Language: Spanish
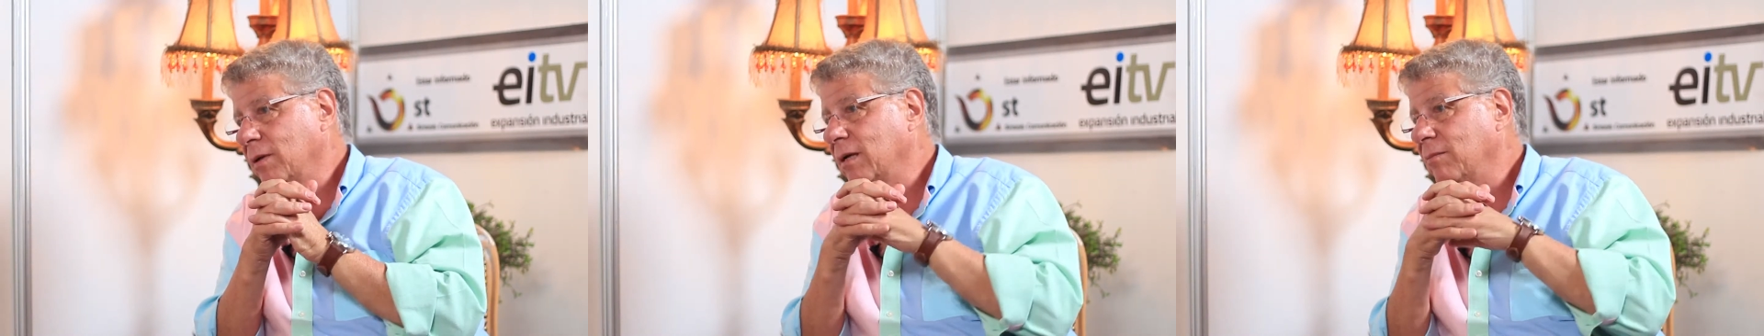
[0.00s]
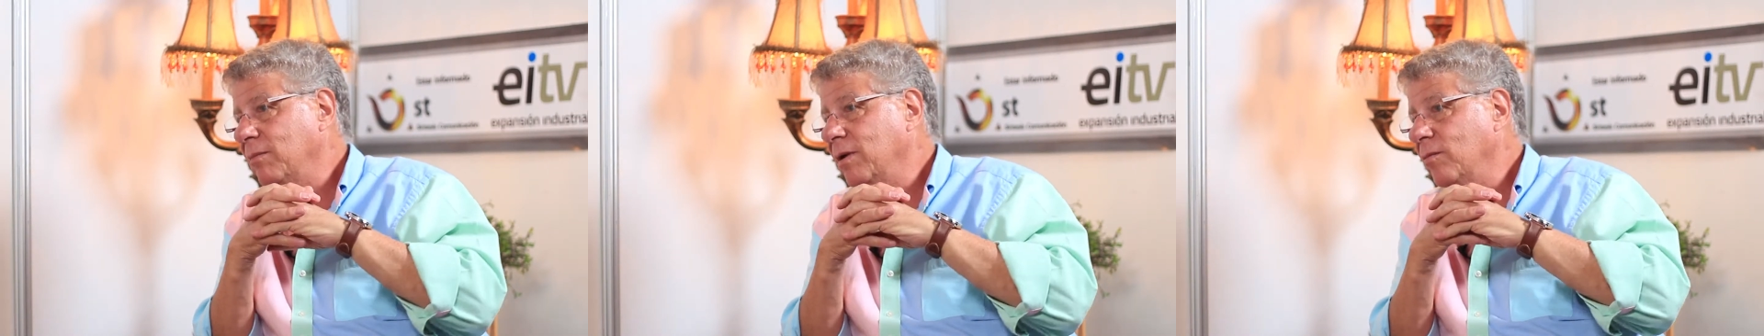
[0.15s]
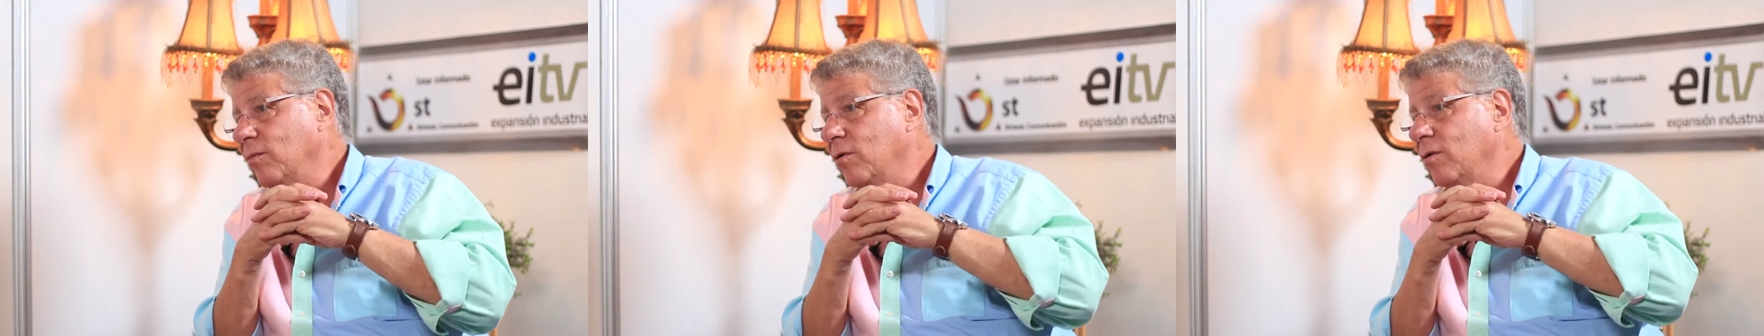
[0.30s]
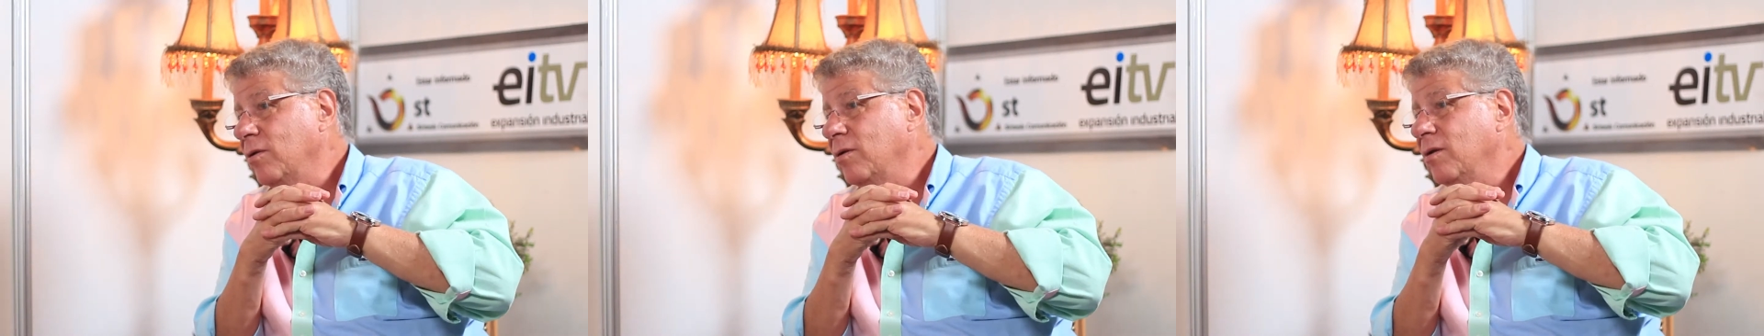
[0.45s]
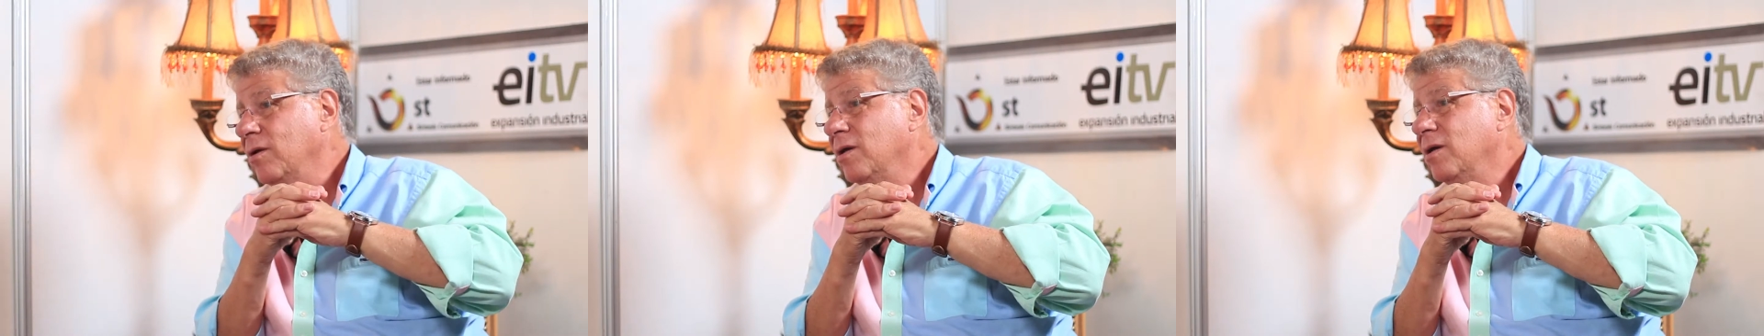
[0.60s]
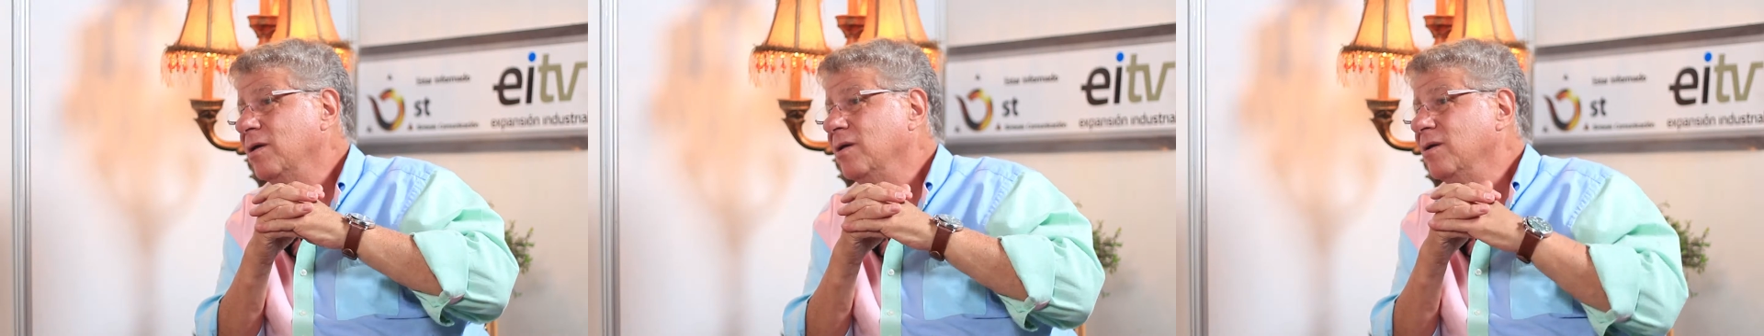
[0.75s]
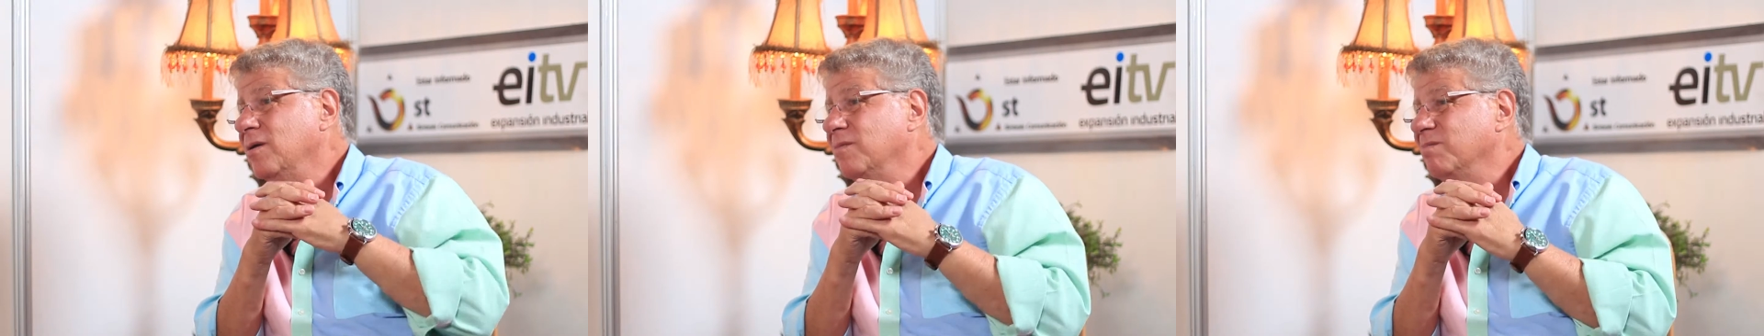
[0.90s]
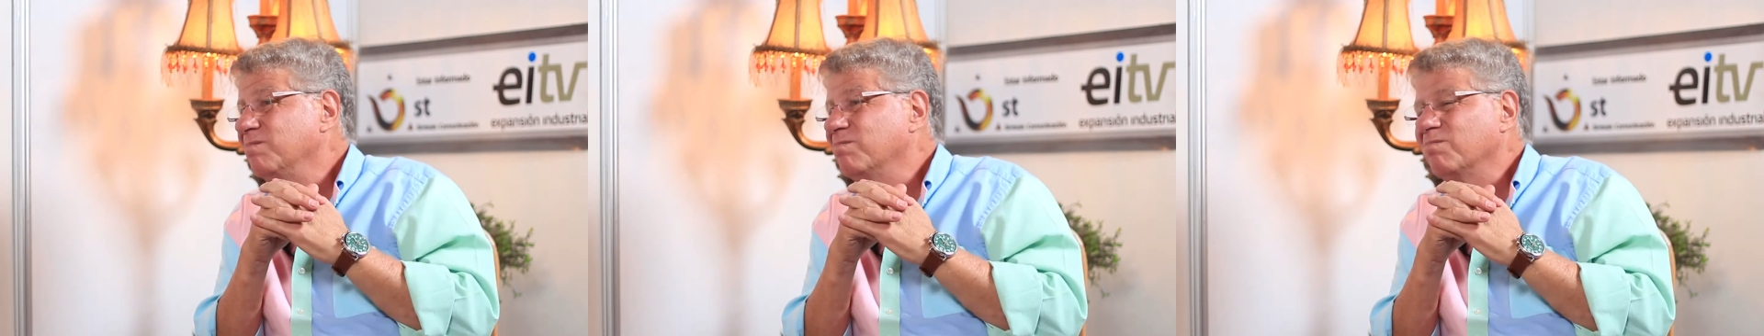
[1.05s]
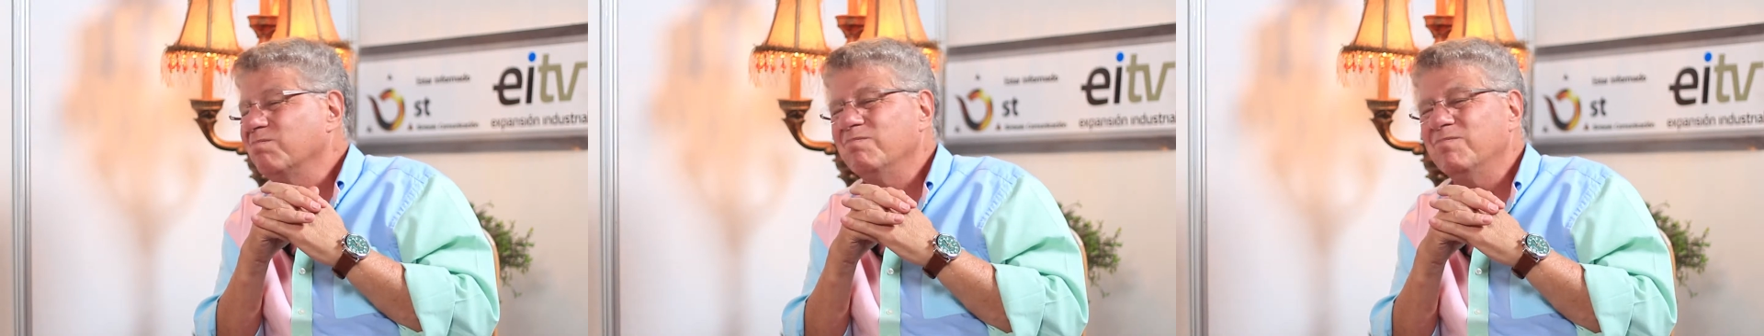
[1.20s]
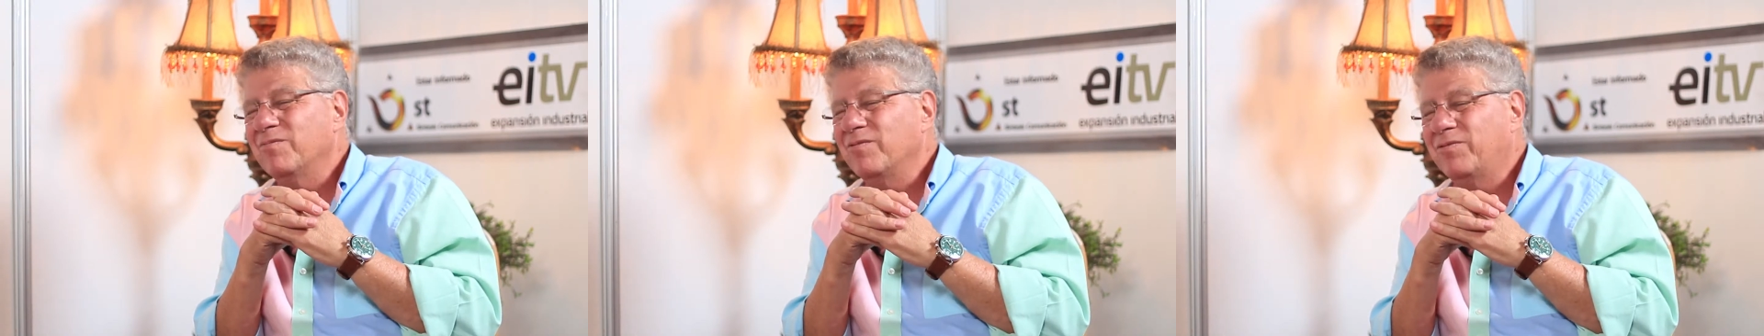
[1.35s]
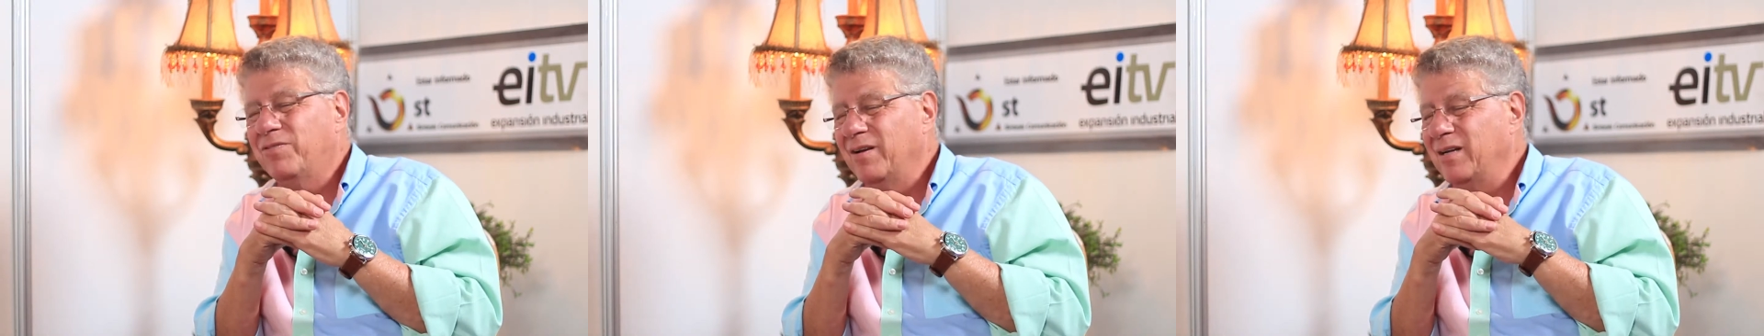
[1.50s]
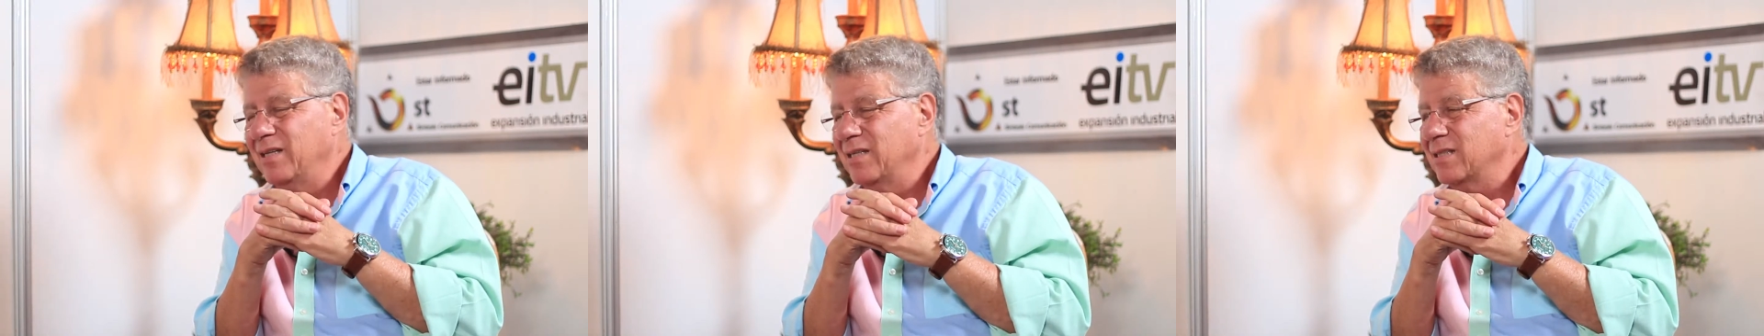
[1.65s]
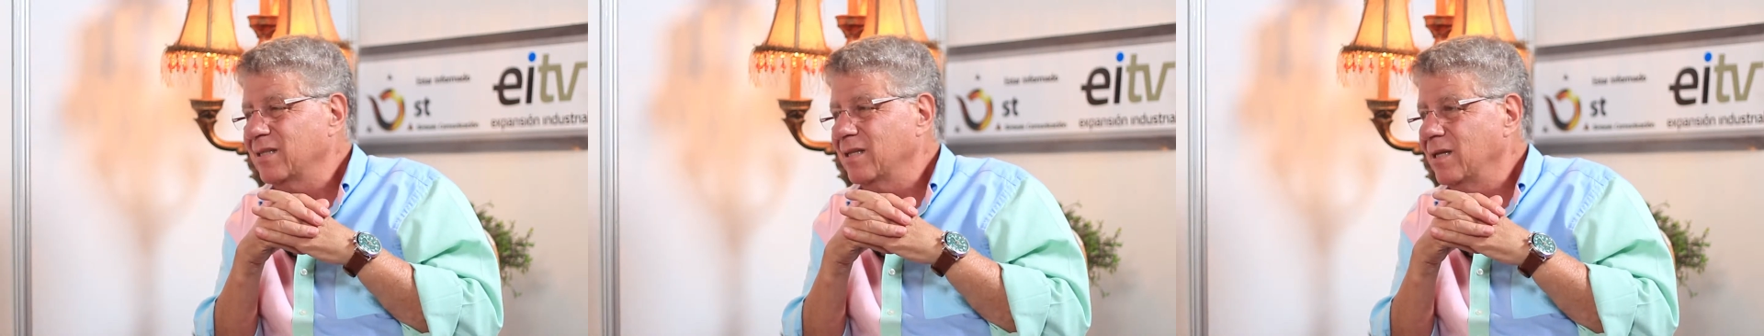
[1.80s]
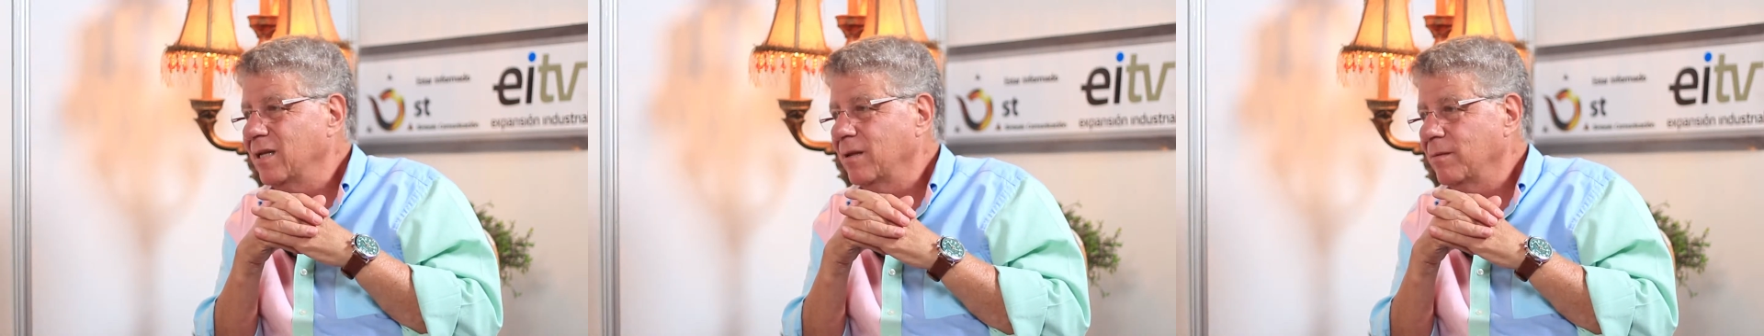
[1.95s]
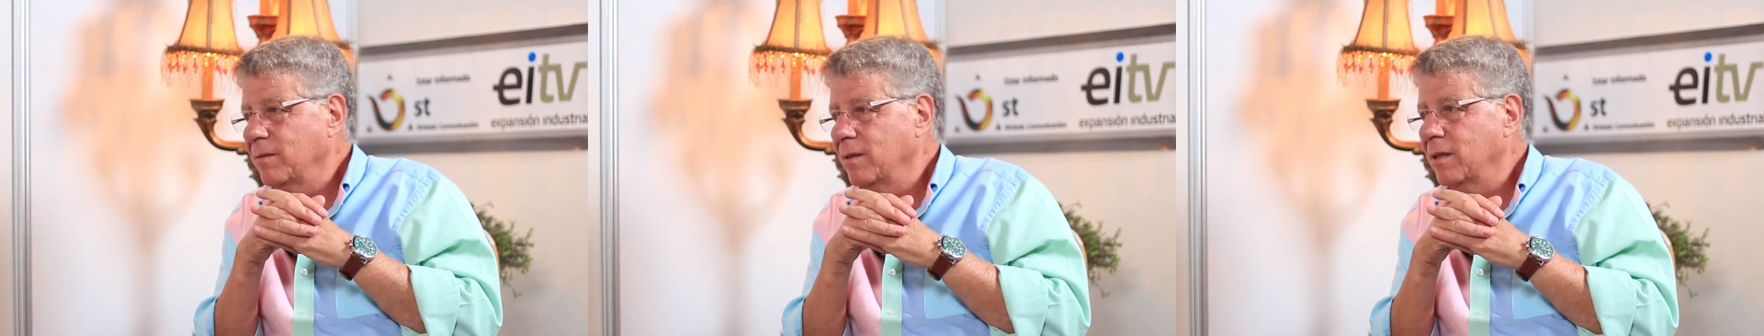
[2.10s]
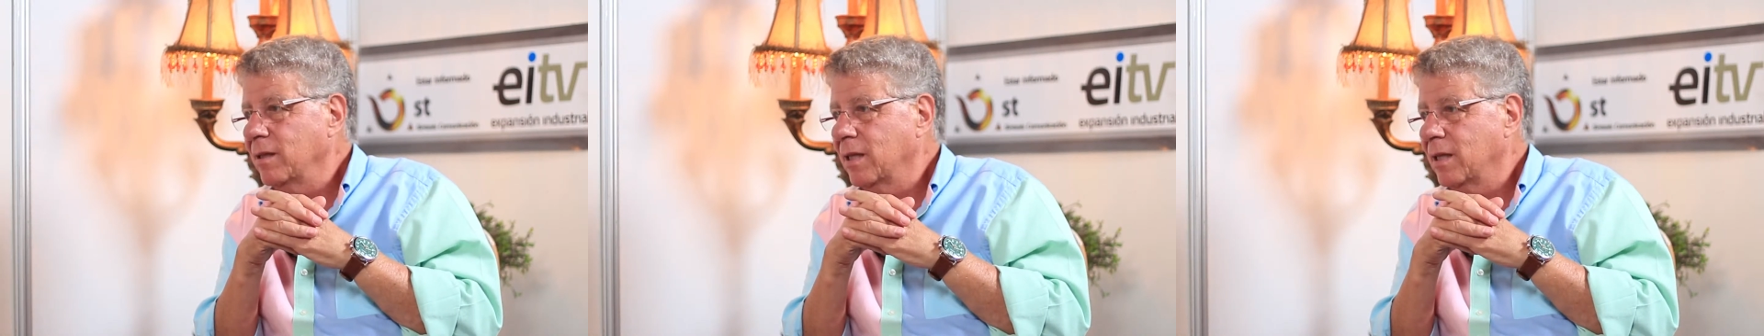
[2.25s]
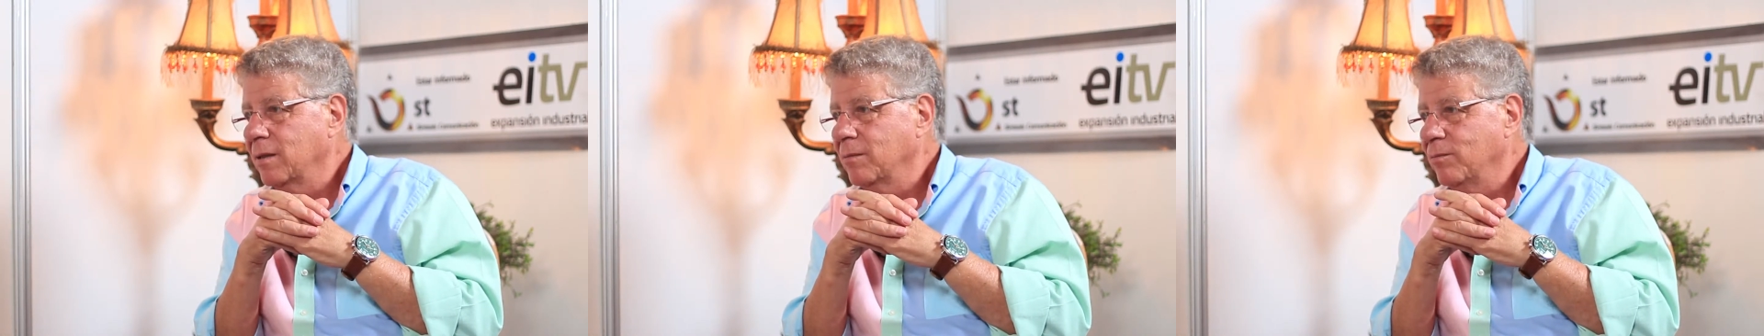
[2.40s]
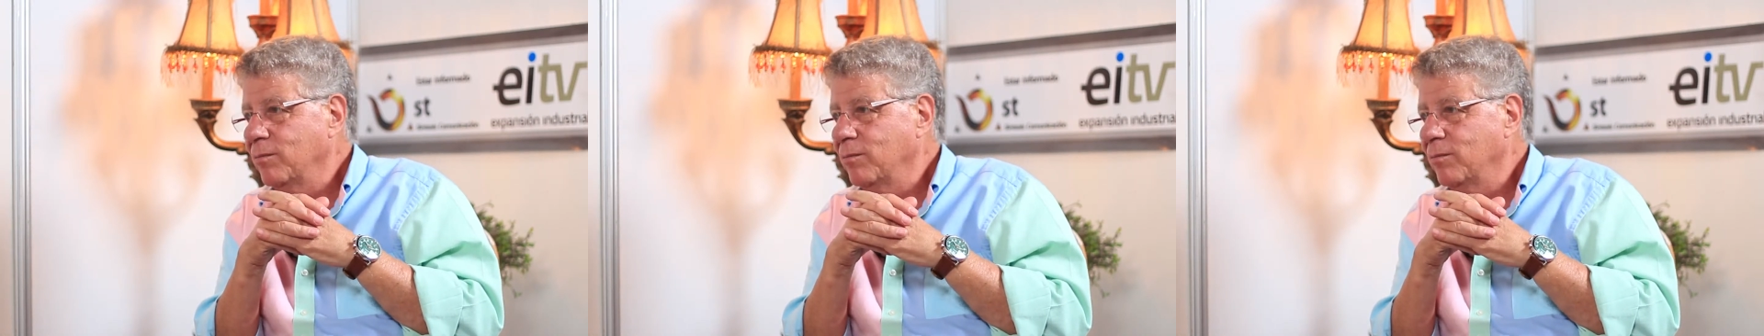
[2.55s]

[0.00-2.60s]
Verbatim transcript: Me, voy feliz de la vida.